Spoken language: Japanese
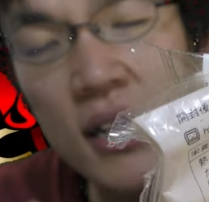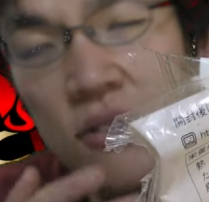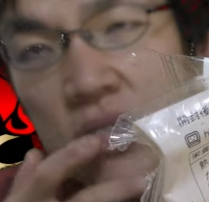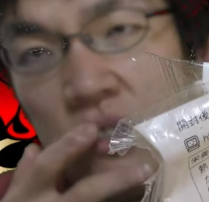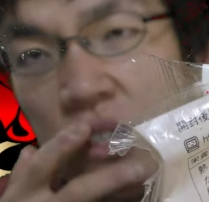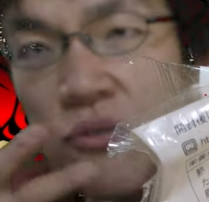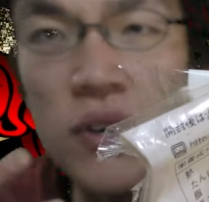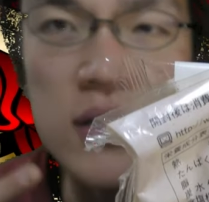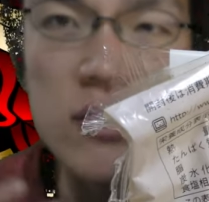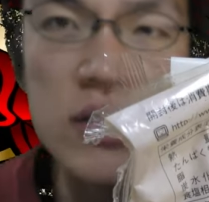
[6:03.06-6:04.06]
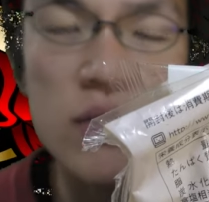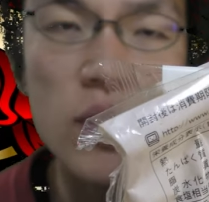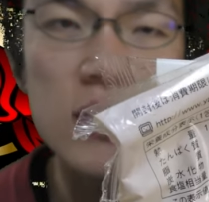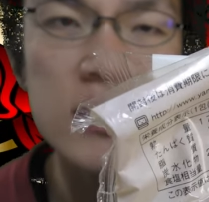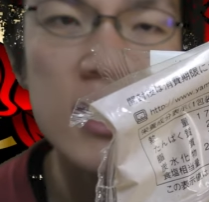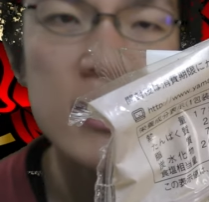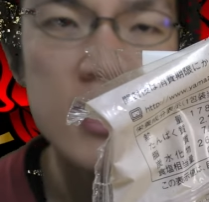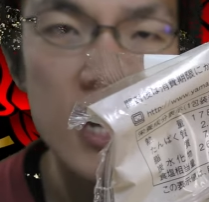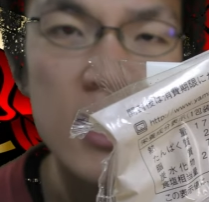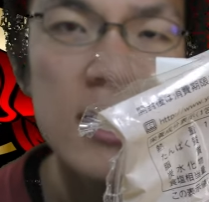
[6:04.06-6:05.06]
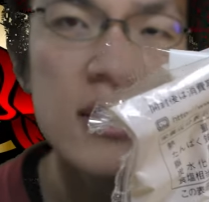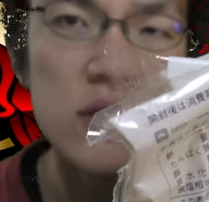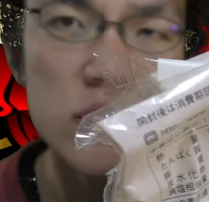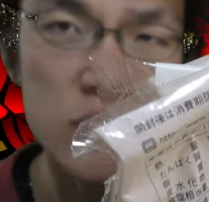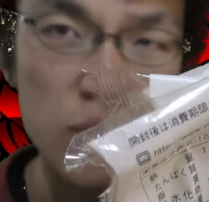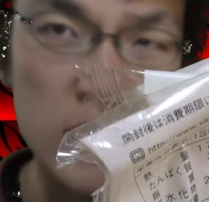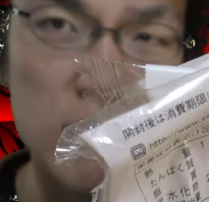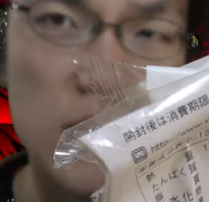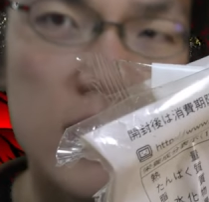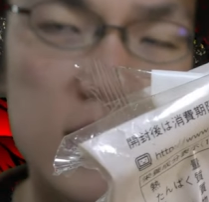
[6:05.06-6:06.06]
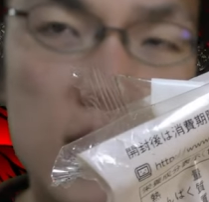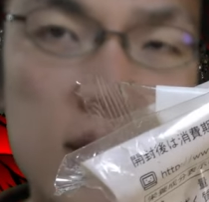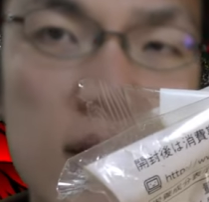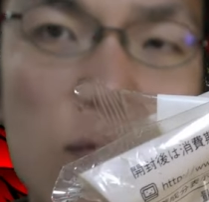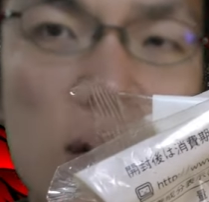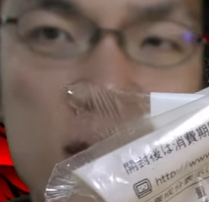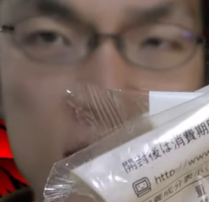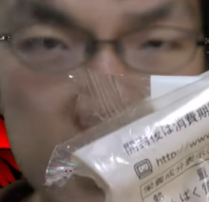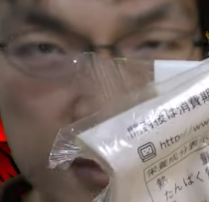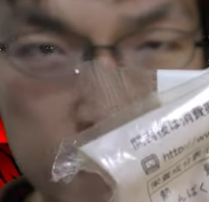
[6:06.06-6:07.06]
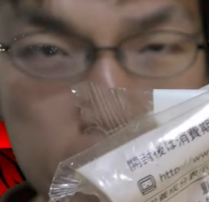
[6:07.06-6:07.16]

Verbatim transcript: 口中にふわっと広がってきて、ちょっと食感も感じられて良かったです。